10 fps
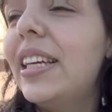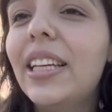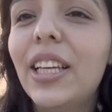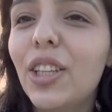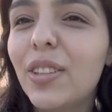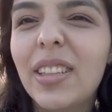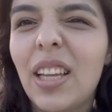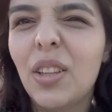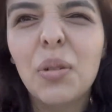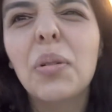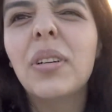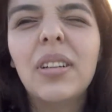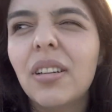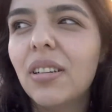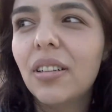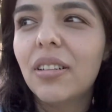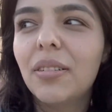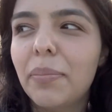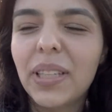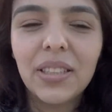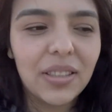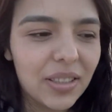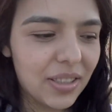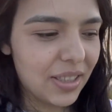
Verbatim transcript: He don't pick too um, good pictures